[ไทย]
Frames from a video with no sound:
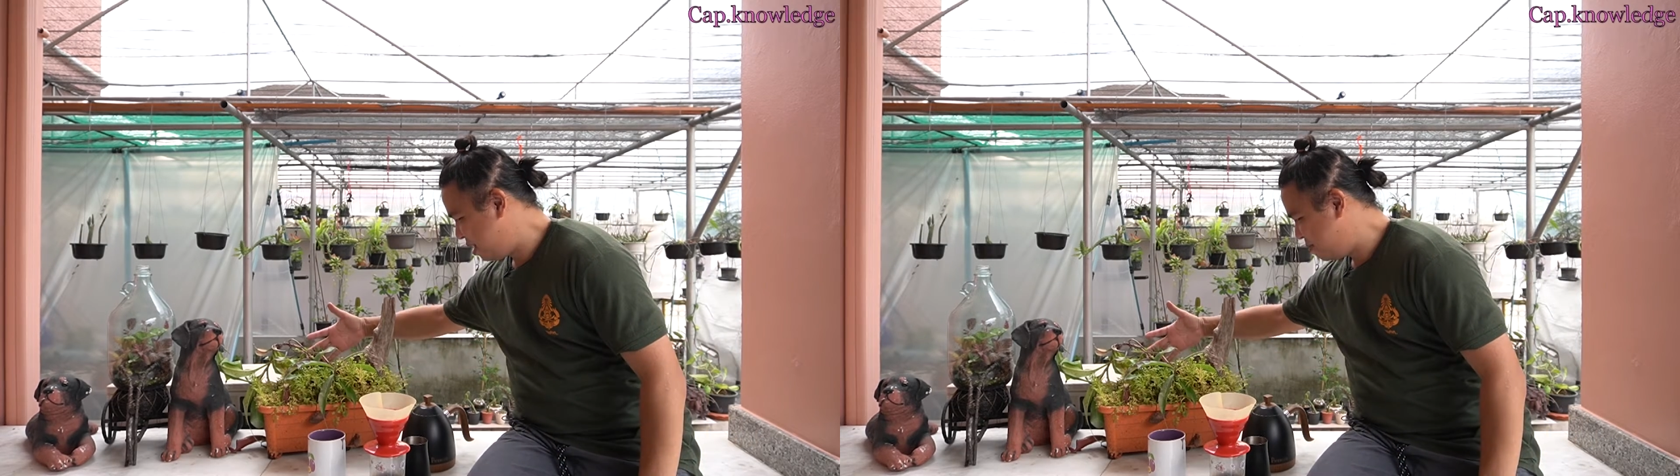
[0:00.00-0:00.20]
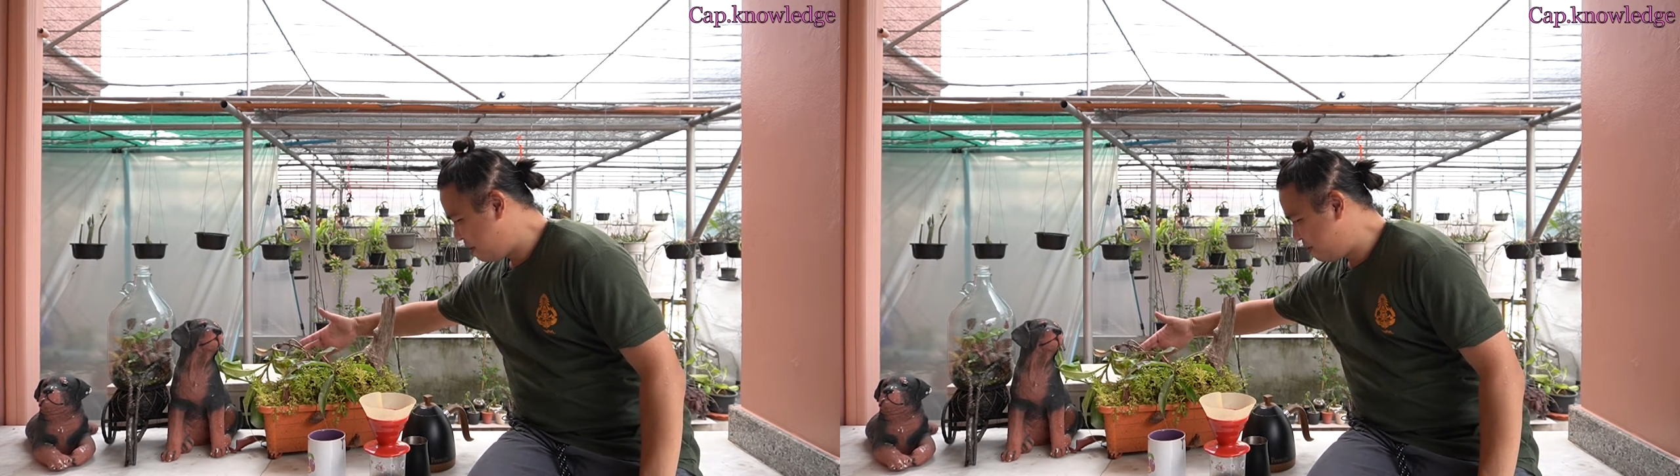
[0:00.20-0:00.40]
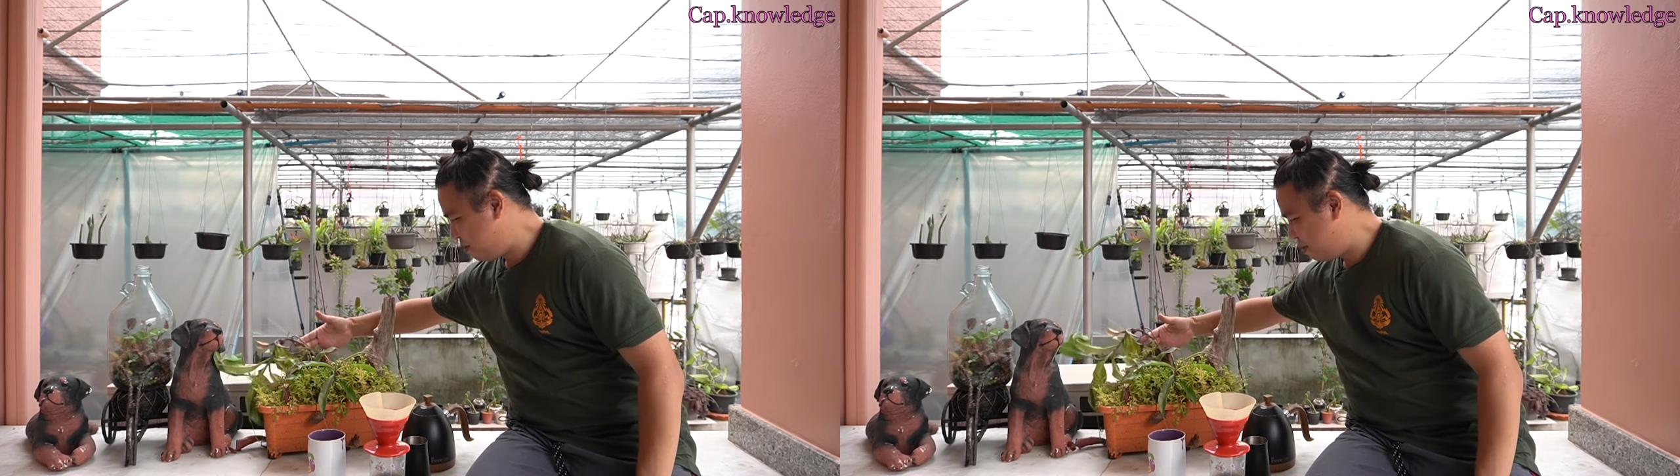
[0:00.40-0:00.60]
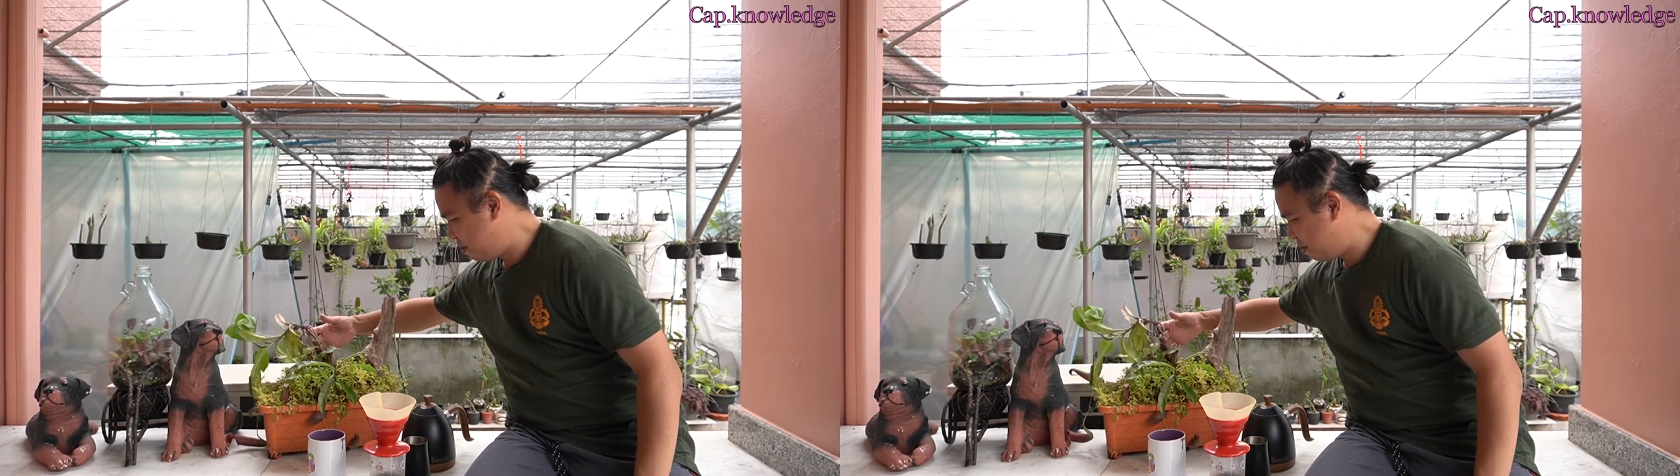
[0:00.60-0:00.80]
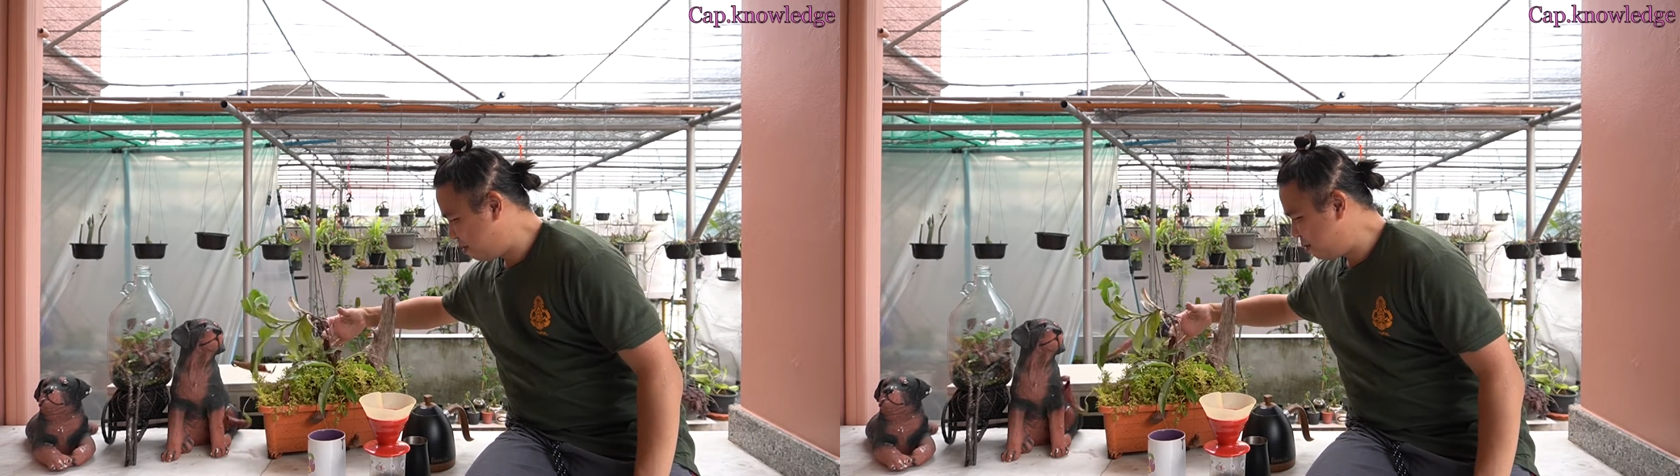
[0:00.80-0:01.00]
นแบบ โอ้โห
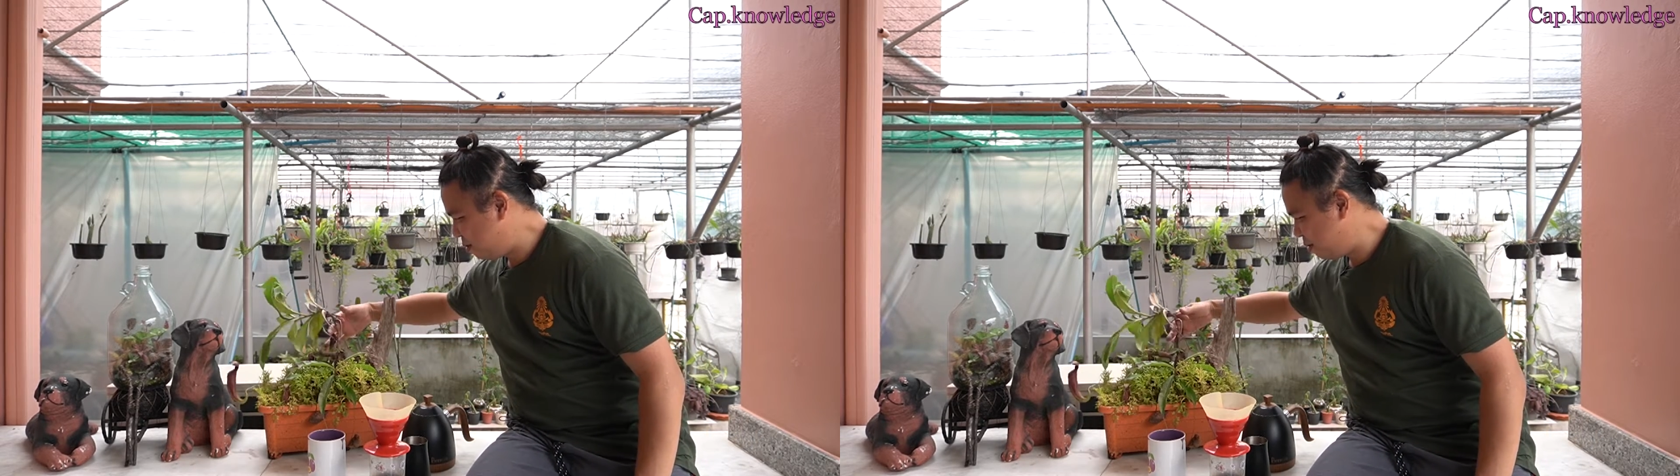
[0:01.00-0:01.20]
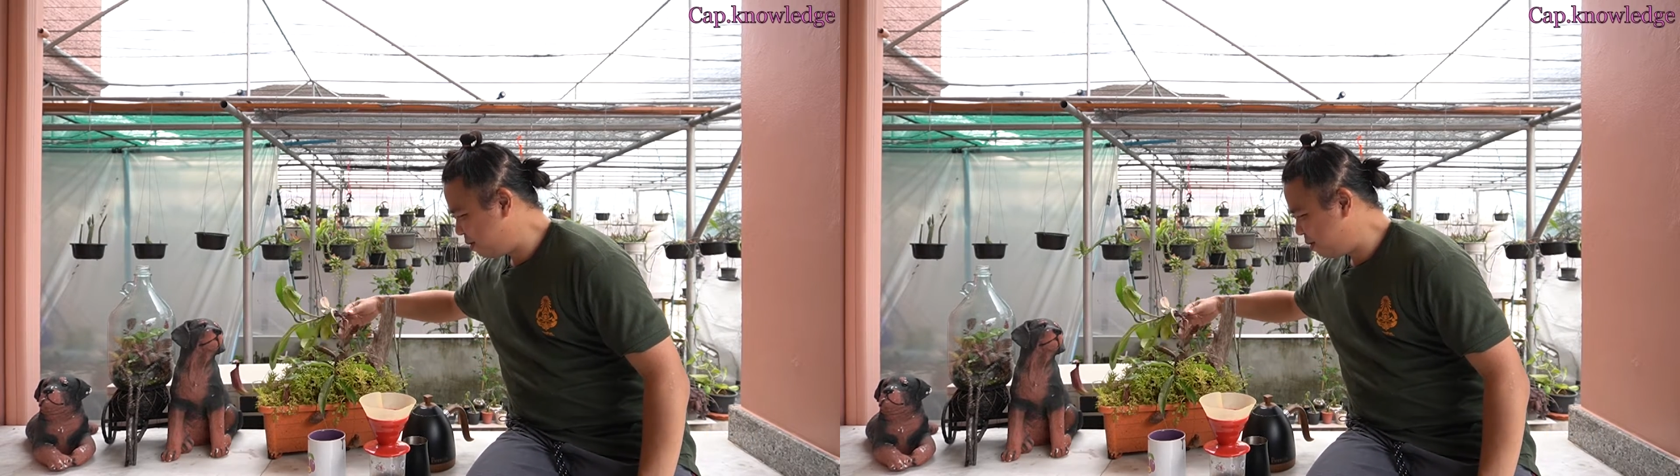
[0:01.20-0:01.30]
ดู